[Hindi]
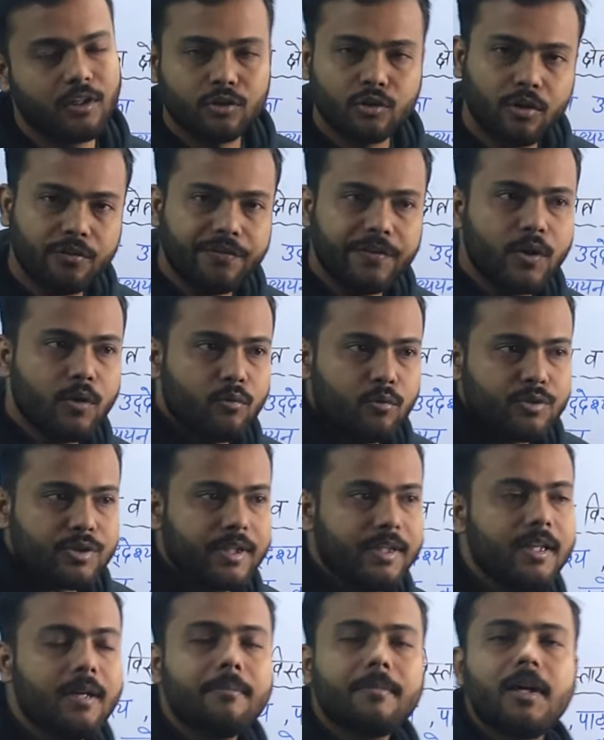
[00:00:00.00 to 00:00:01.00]
तो फिर उस
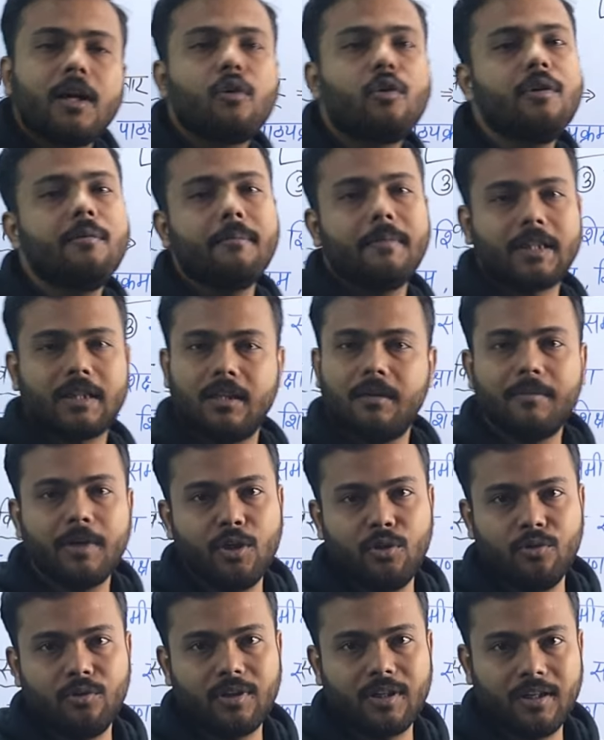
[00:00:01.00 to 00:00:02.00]
नियम का कोई मतलब नहीं
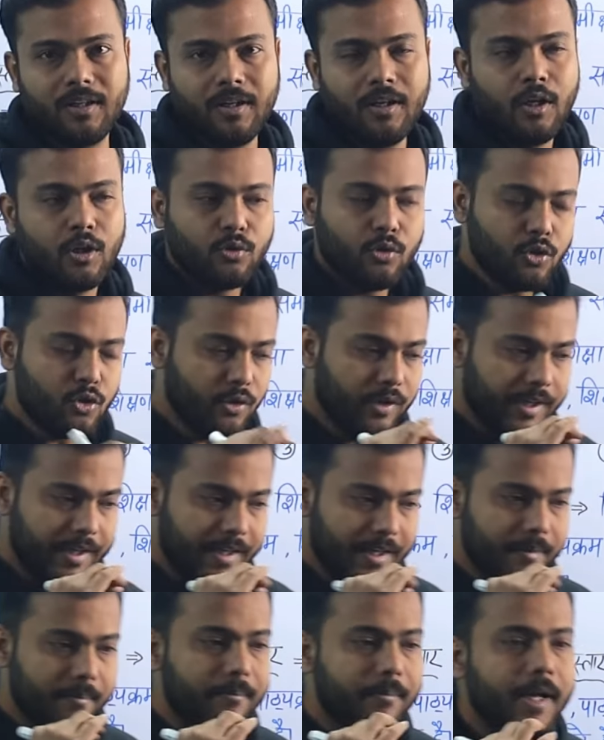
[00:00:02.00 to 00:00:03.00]
होगा तो जो
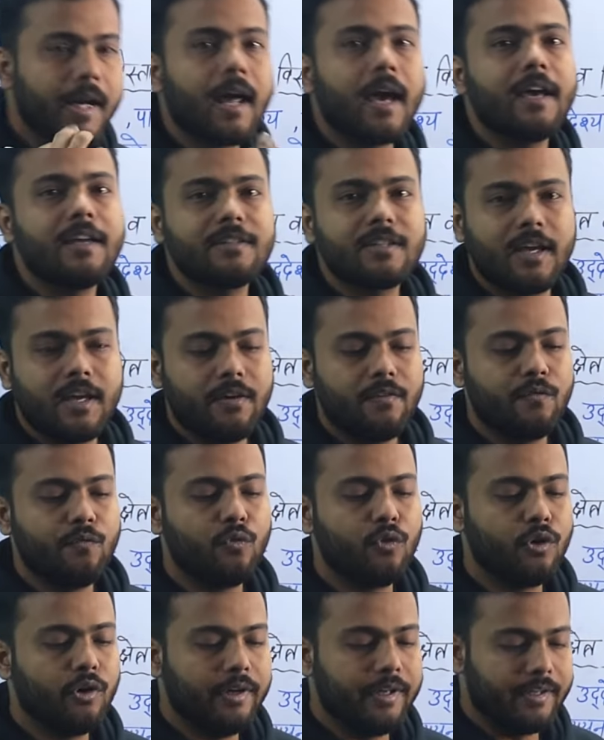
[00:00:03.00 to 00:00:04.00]
नियम बनाया जाए
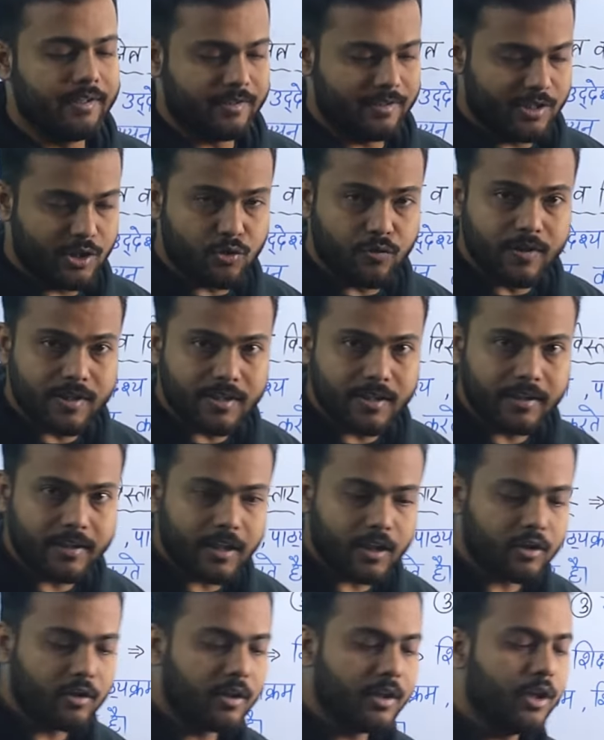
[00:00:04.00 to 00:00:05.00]
वो सिचुएशन के
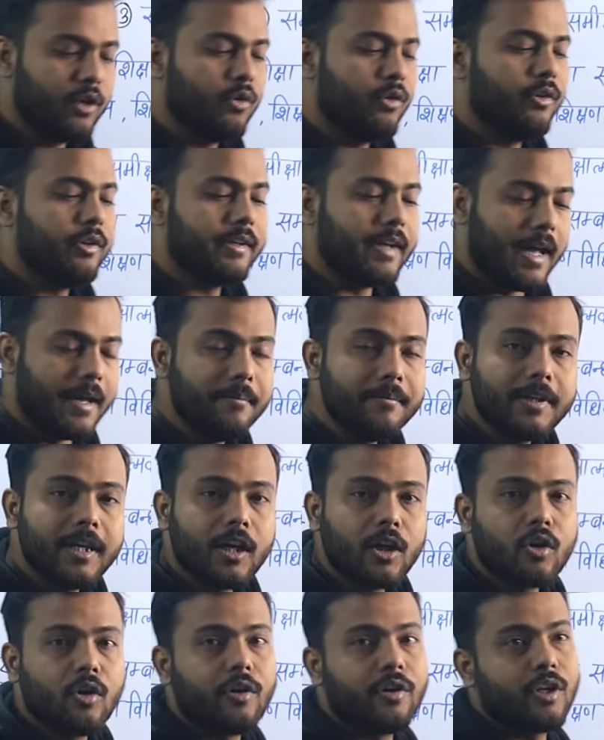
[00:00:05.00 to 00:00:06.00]
अकॉर्डिंग हो टाइम के
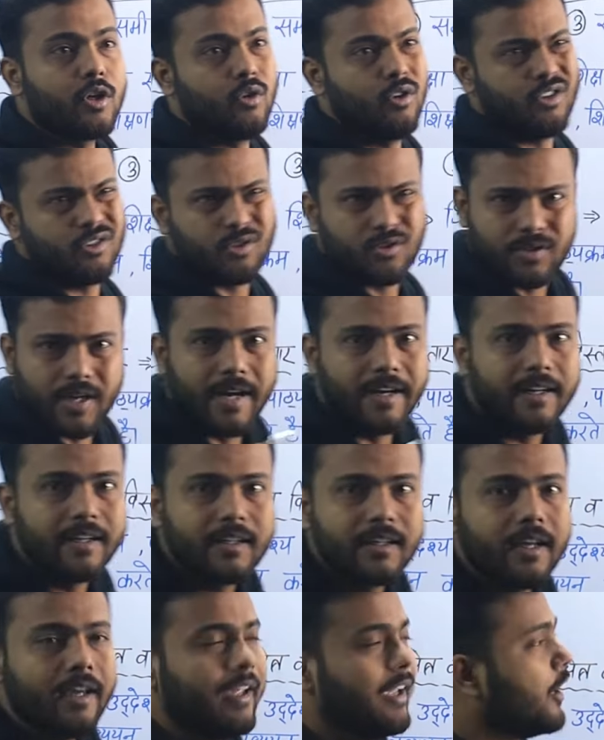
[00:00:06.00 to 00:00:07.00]
अकॉर्डिंग हो सोसाइटी
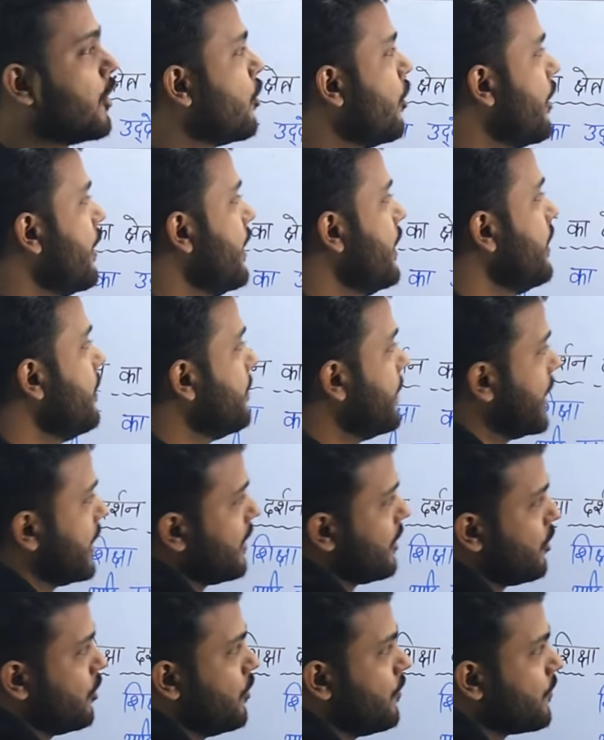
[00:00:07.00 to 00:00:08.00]
के अकॉर्डिंग
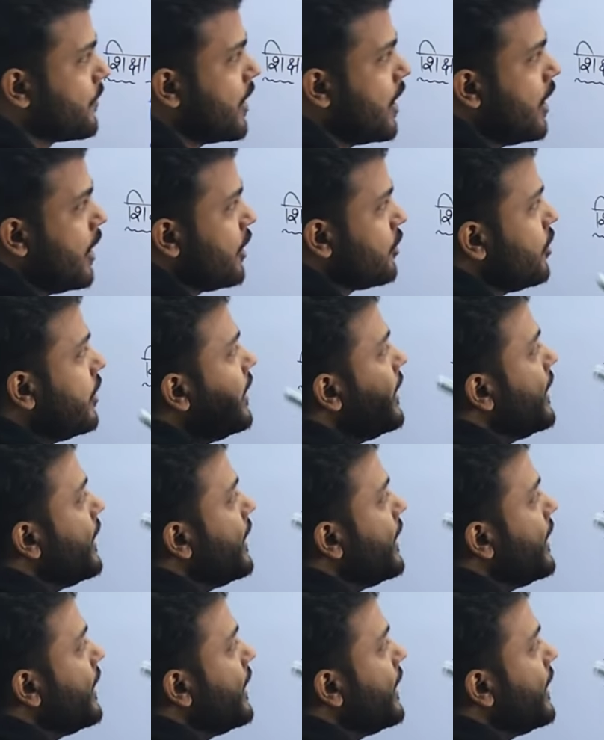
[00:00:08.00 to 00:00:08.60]
बेटर हो तो